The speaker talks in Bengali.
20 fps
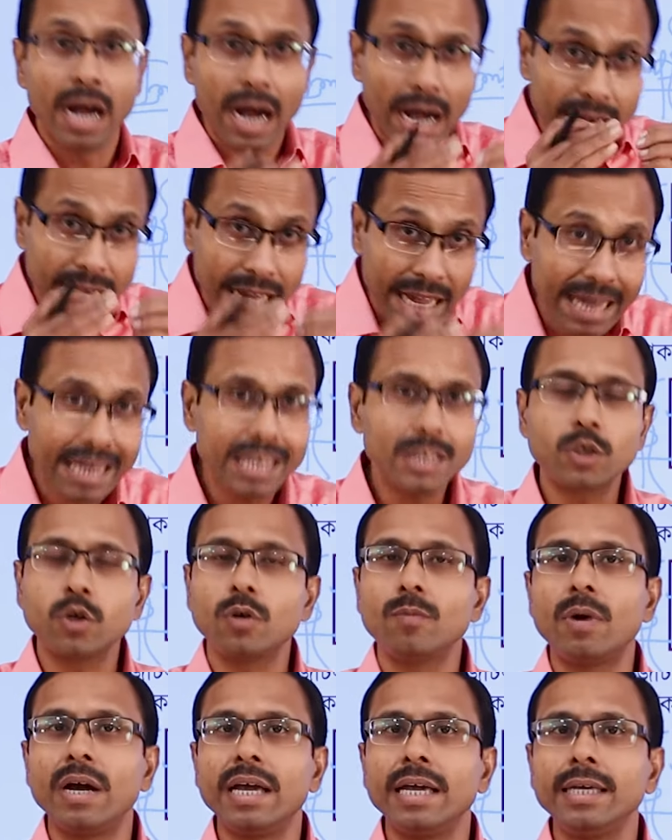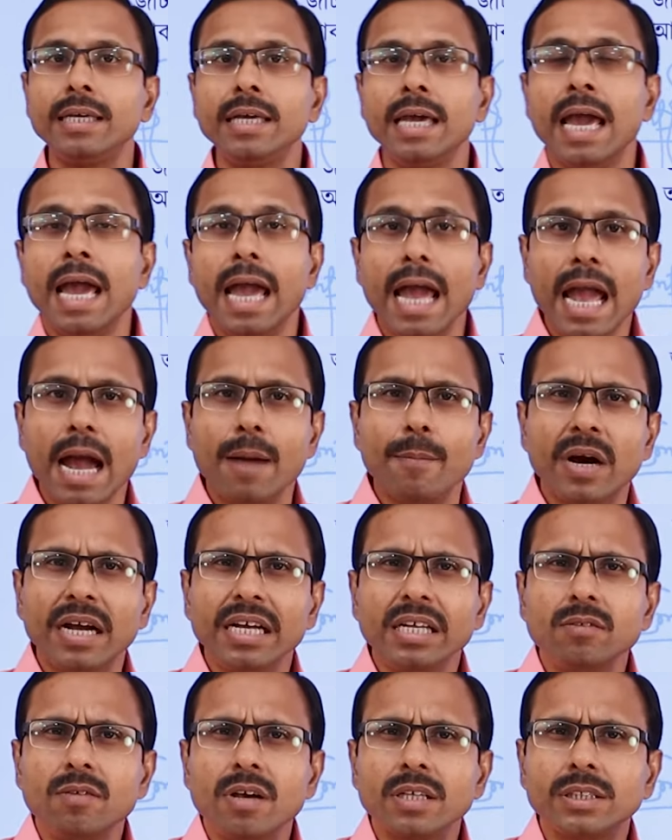আর এই সময়ই
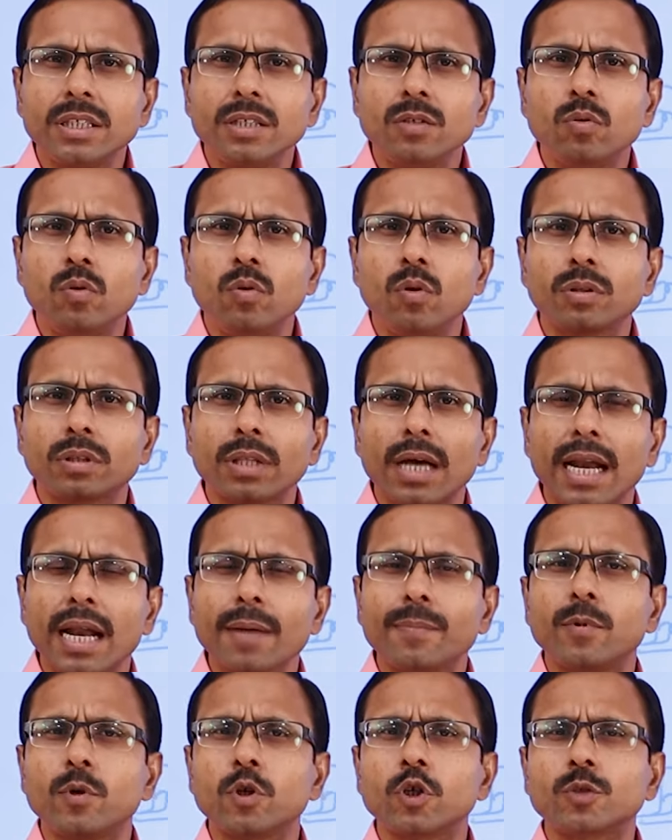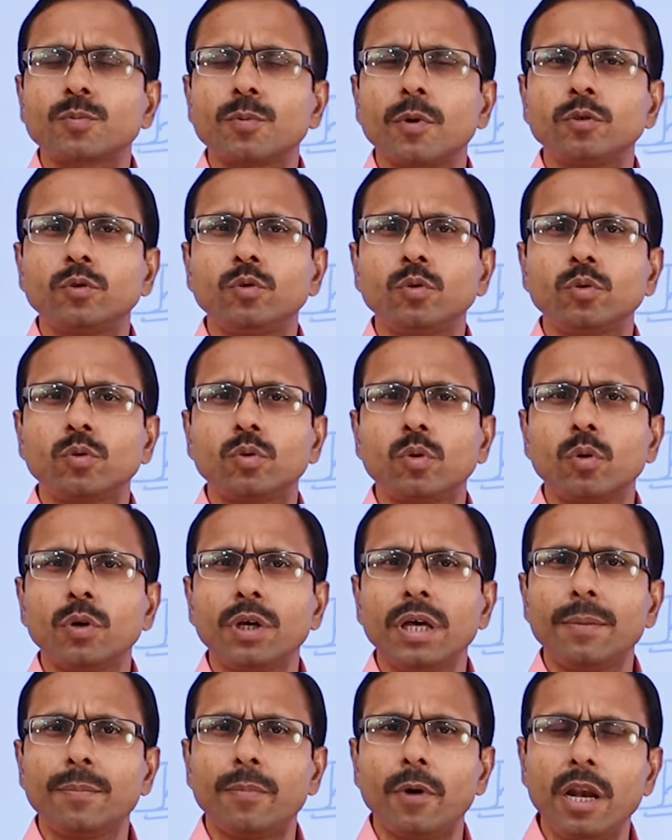অ্যামাইনো অ্যাসিডগুলো তারা পরস্পর যুক্ত
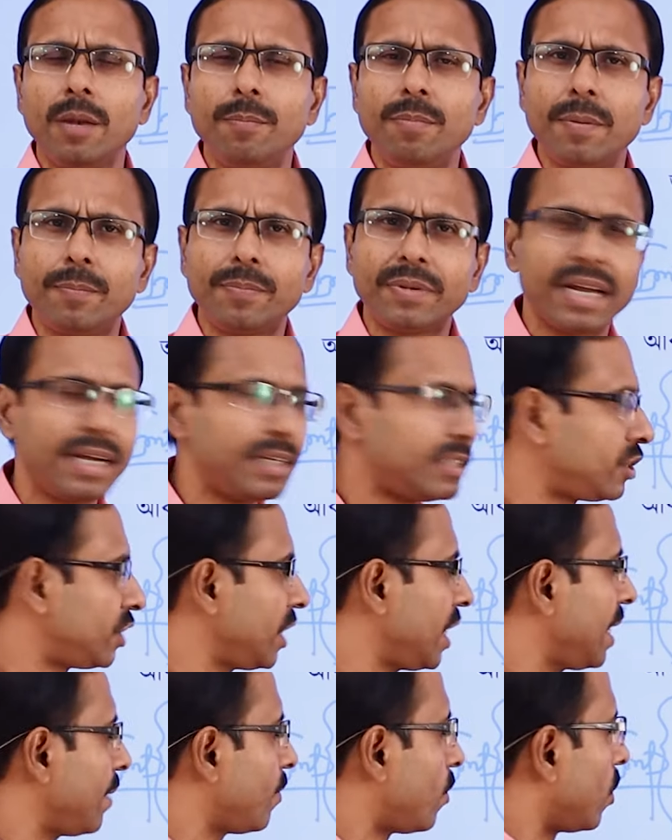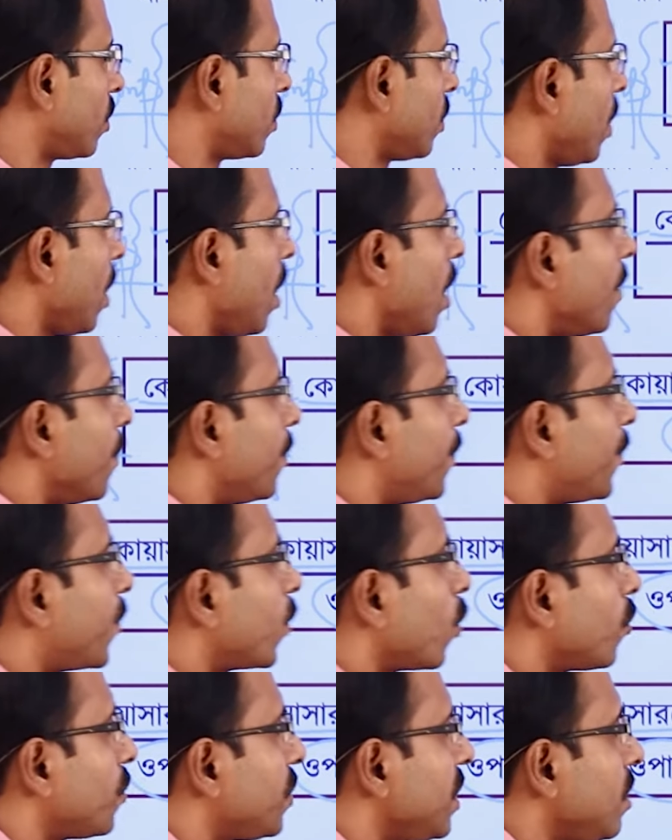হয়ে পলিপেপটাইড চেন এবং
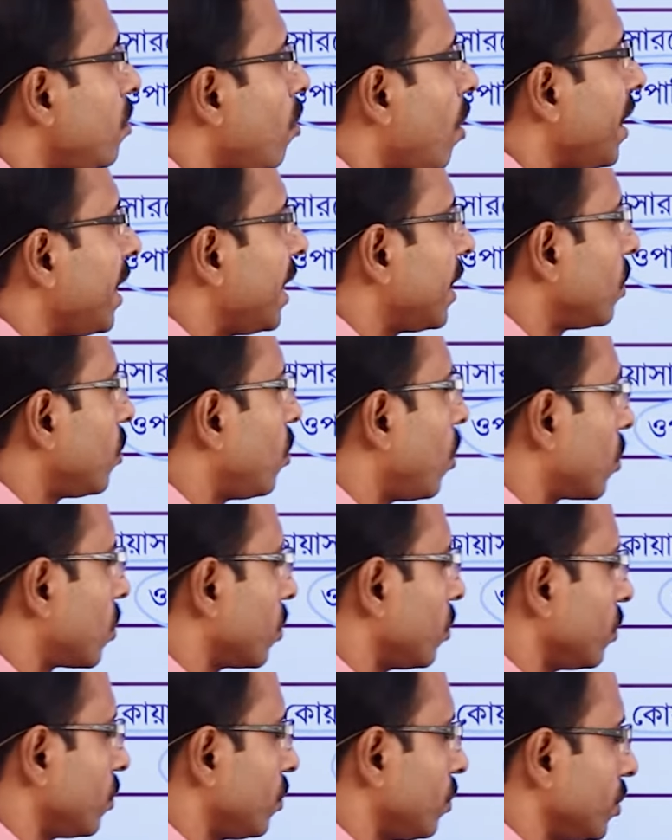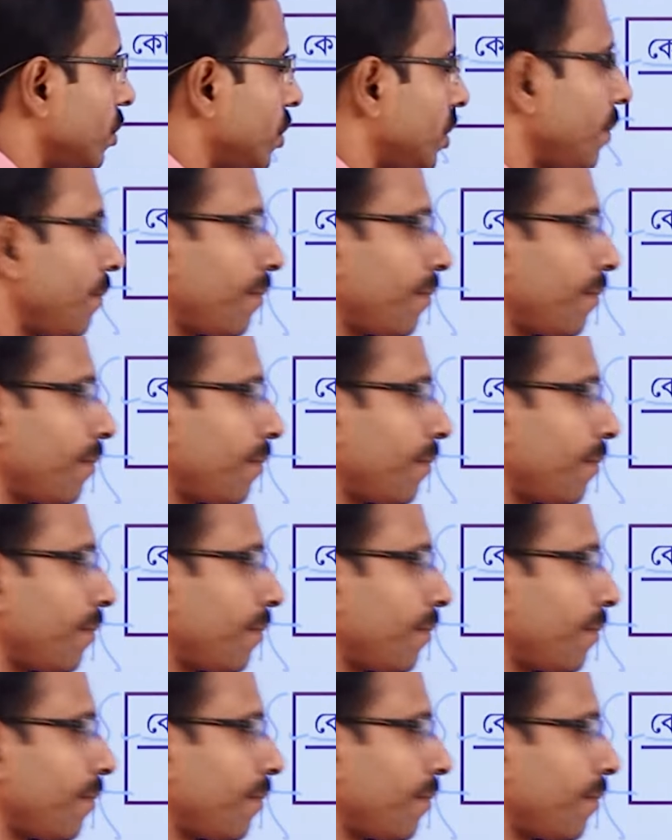প্রোটিনয়েড গঠন করছে